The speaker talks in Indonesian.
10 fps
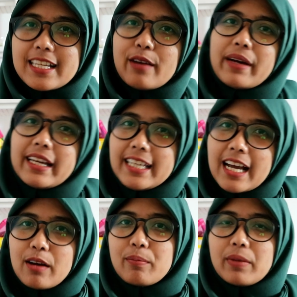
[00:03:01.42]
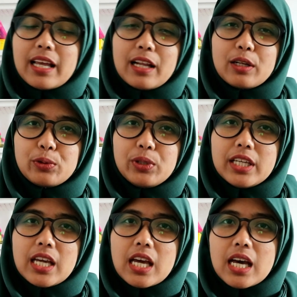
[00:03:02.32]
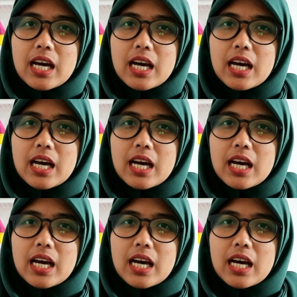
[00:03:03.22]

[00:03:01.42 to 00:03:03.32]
sama yang melalui